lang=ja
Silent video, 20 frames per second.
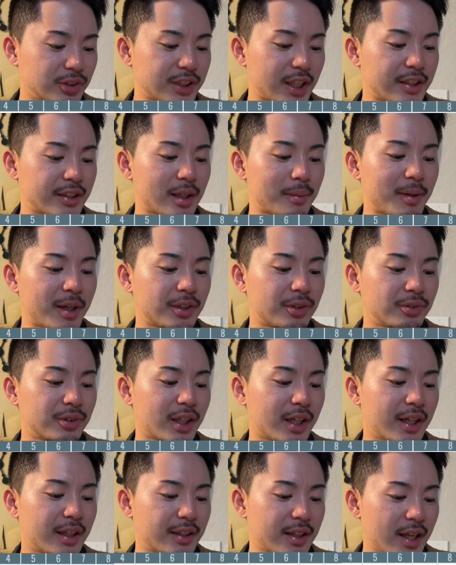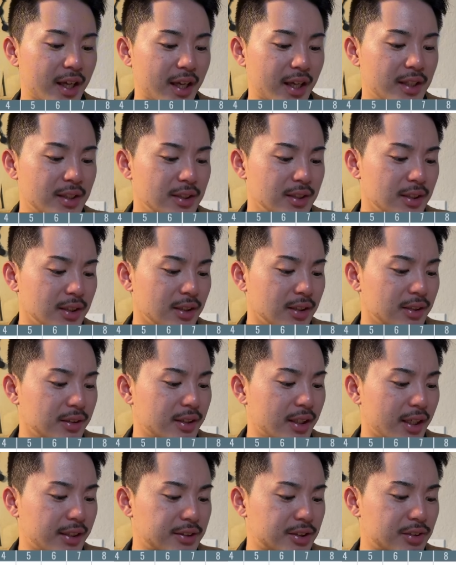センター前ヒット打たれて、
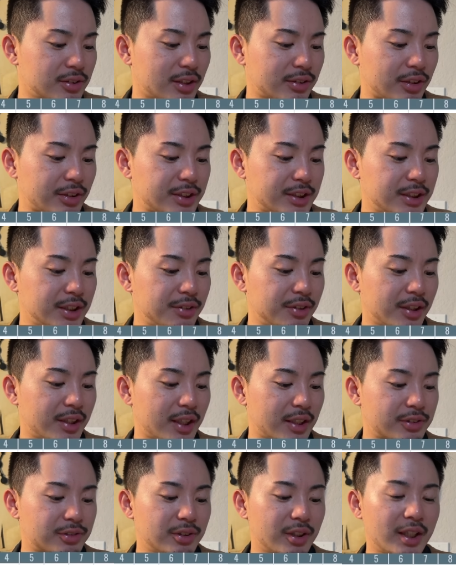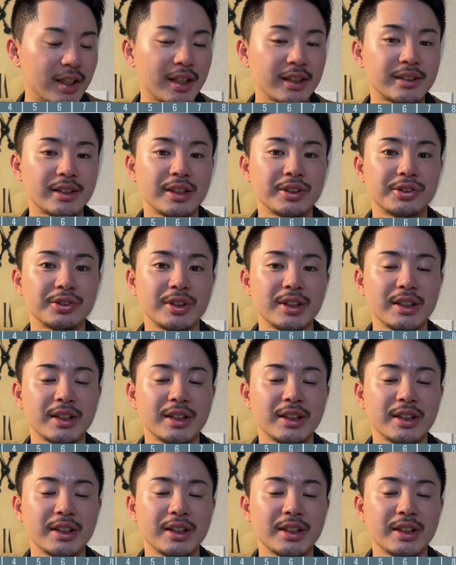で、ツーアウト1、2塁から桑原選手に、